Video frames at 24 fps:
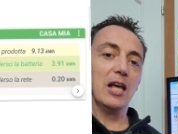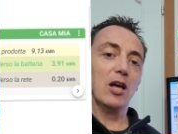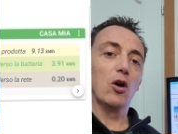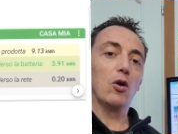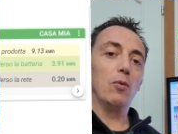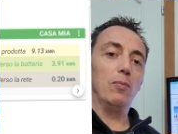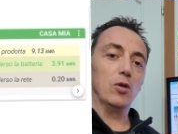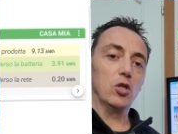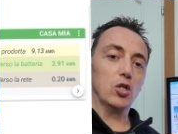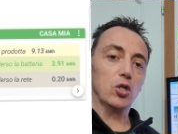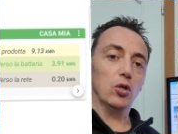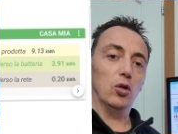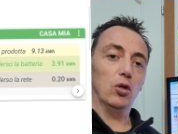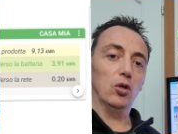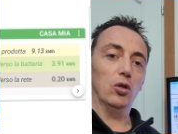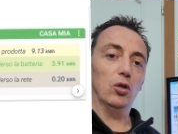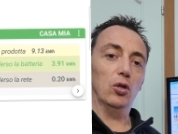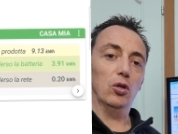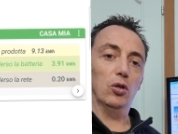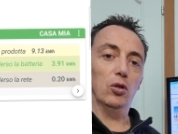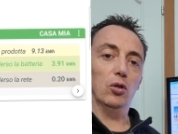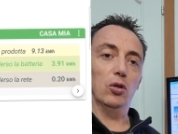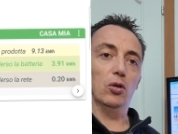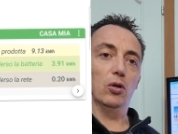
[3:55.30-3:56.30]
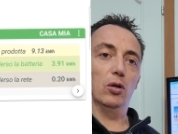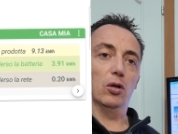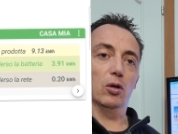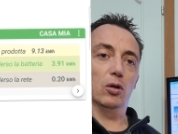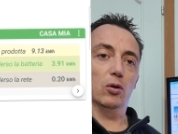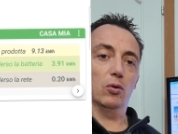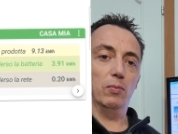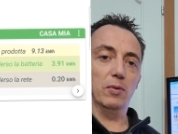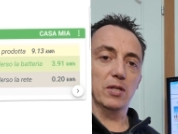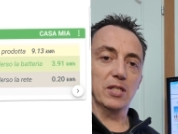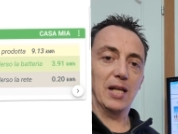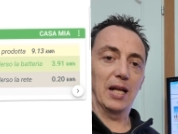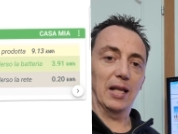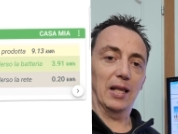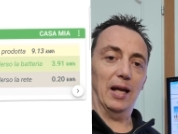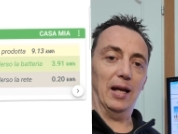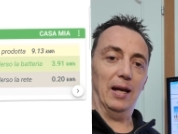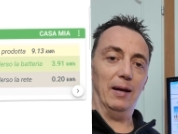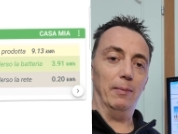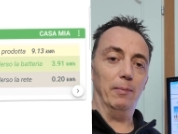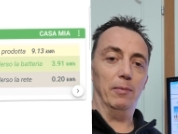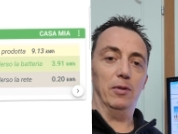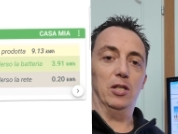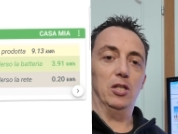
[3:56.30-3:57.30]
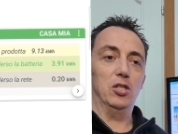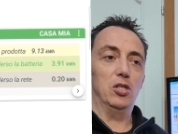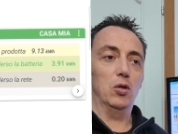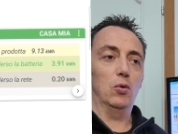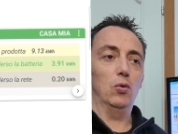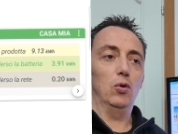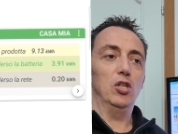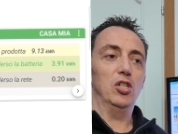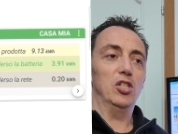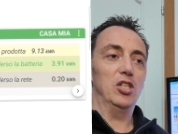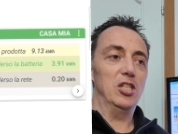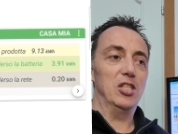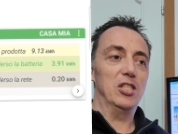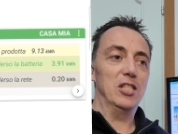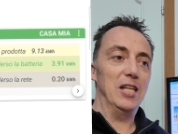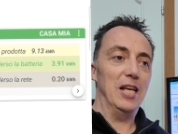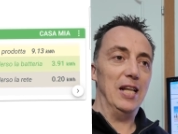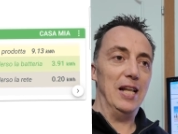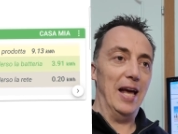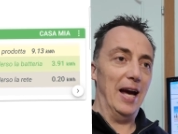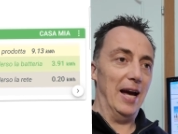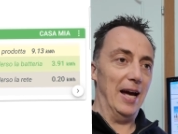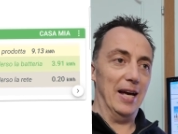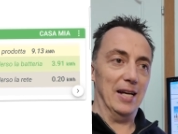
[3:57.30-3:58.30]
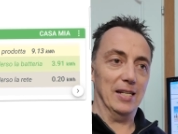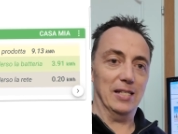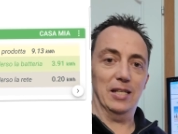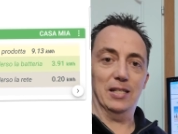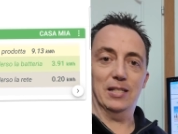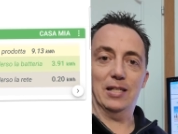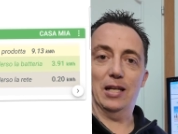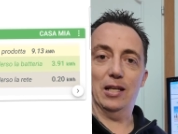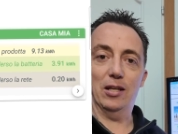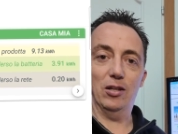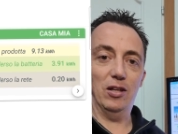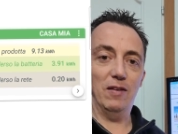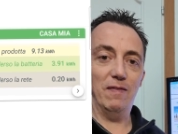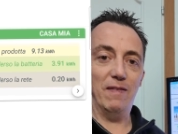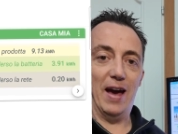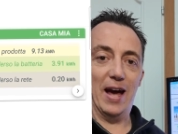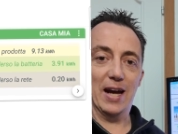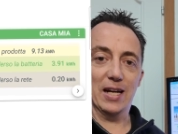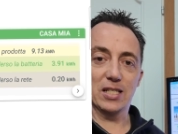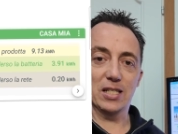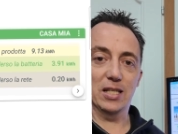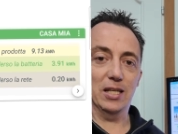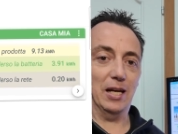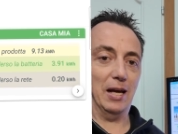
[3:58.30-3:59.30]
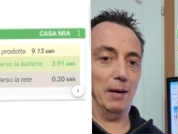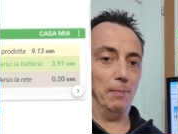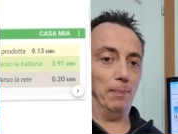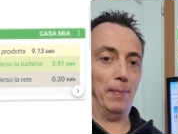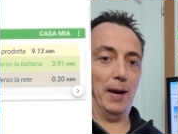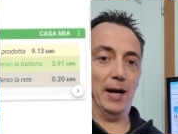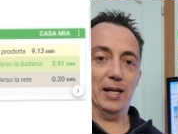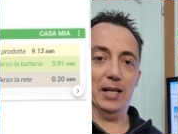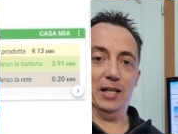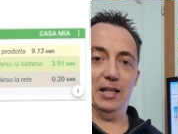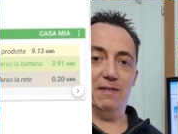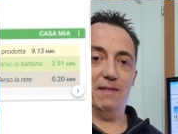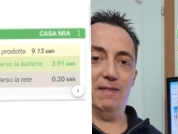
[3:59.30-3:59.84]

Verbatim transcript: come, sono, come è stata, di sicuro in Sicilia sarà stata diversa, in Campania